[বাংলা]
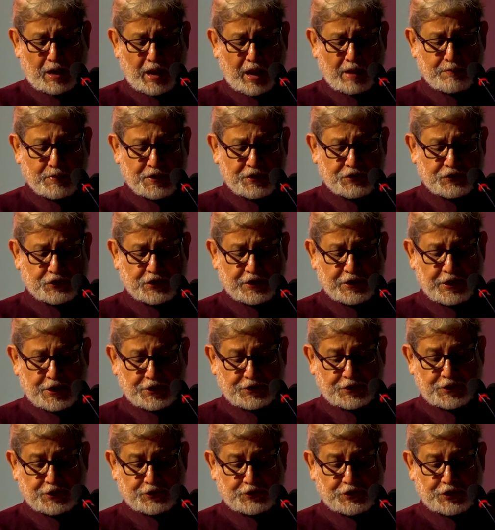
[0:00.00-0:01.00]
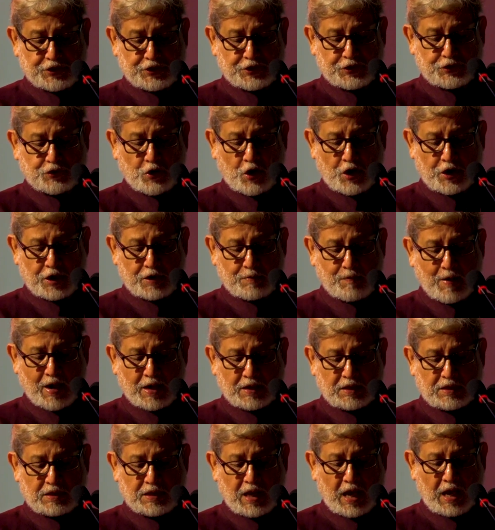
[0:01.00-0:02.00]
আমি যে এসেছি জয়
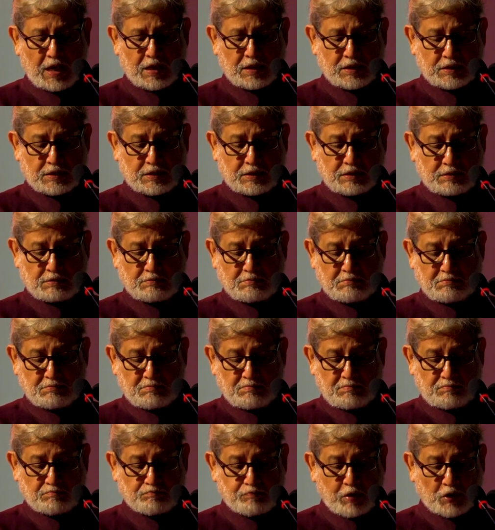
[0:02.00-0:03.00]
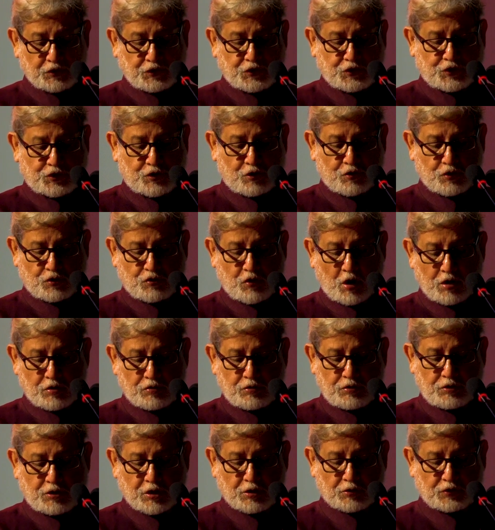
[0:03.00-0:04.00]
বাংলার বজ্র
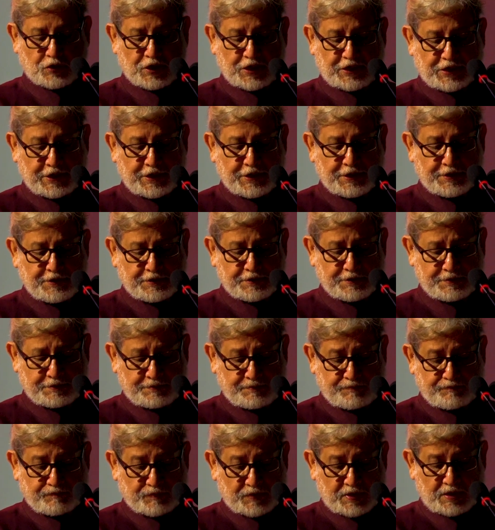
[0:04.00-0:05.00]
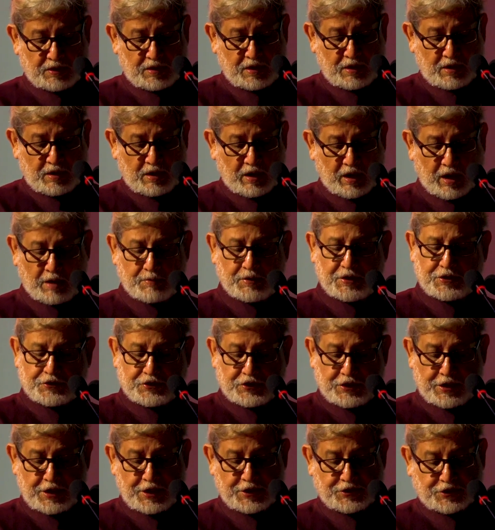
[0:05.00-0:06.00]
কণ্ঠ থেকে আমি
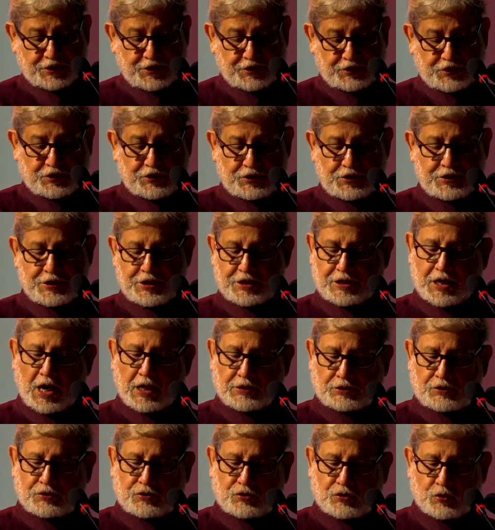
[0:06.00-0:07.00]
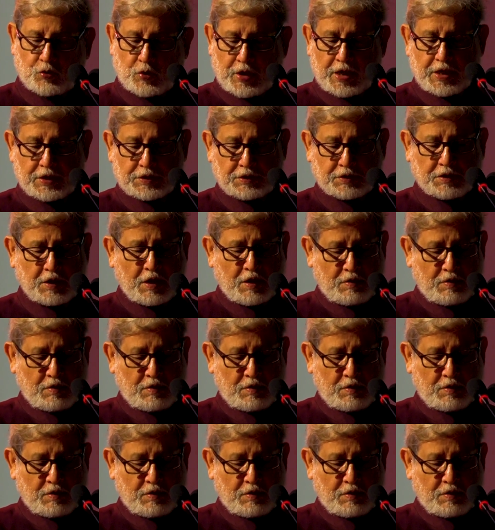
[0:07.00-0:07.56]
যে এসেছি একাত্তরের